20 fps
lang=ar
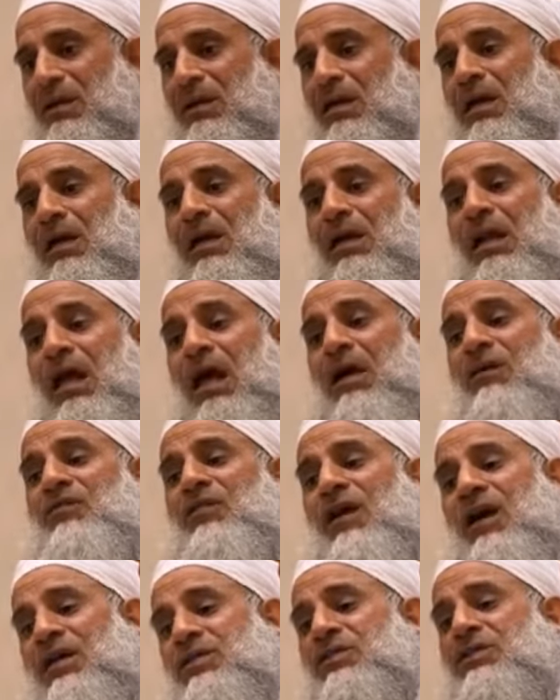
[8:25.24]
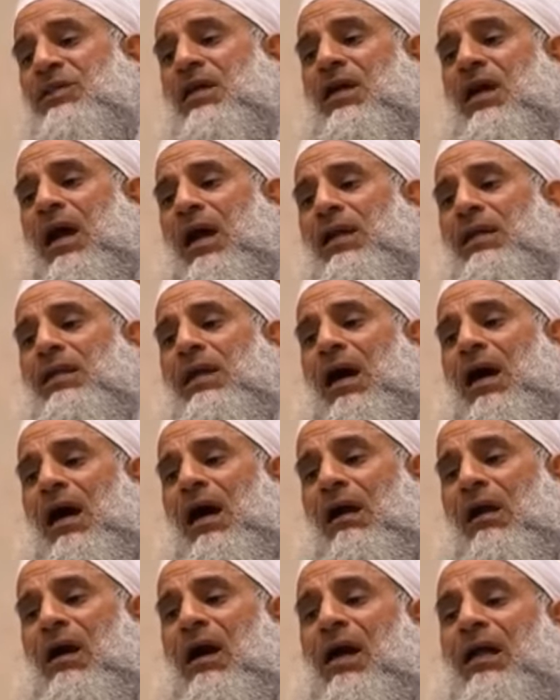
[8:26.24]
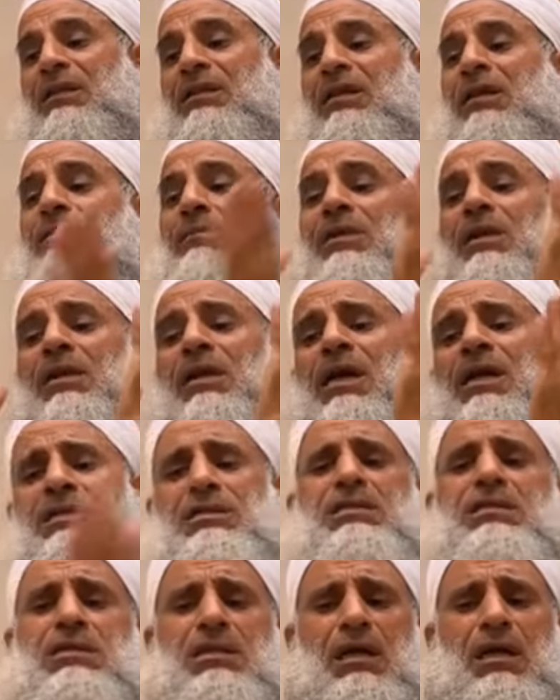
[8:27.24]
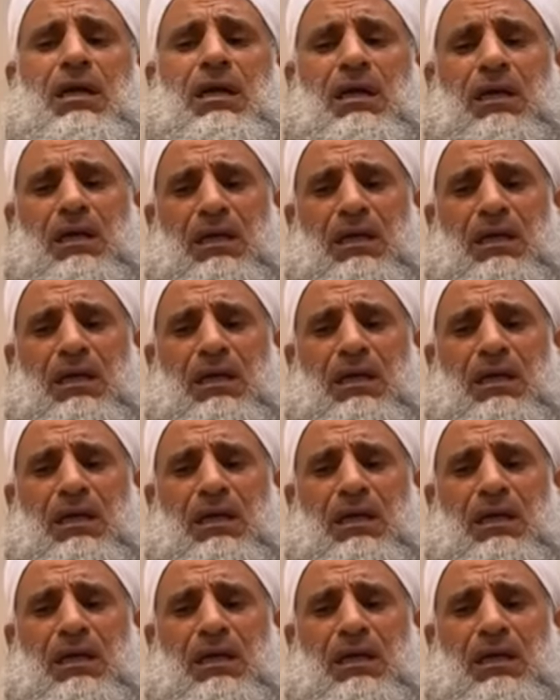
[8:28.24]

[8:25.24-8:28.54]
غلاف غزة يعني أراضي من غزة